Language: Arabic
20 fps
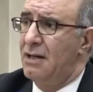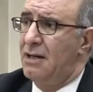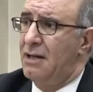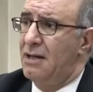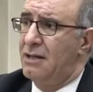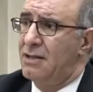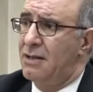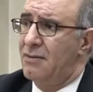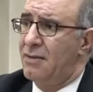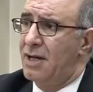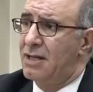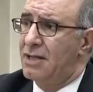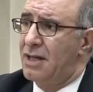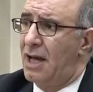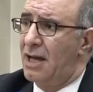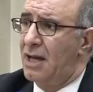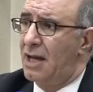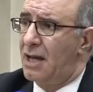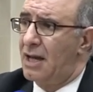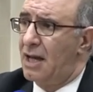عندما
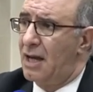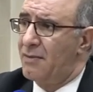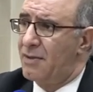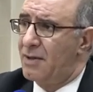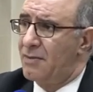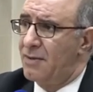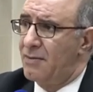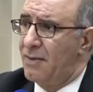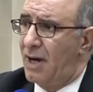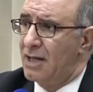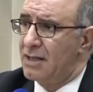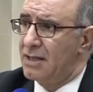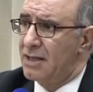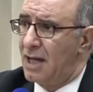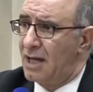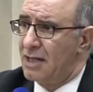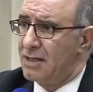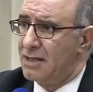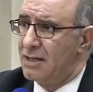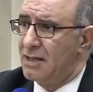يتعلق الأمر
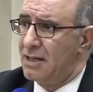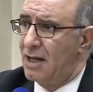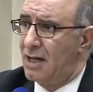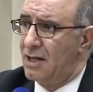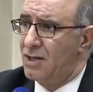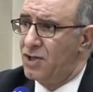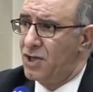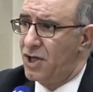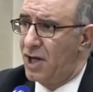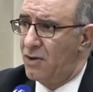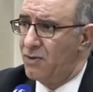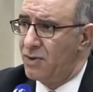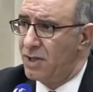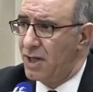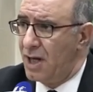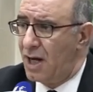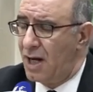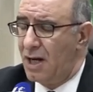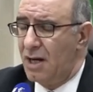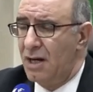بالمحطات
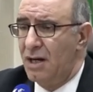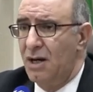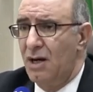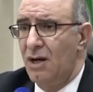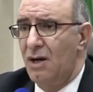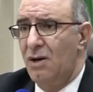الجهوية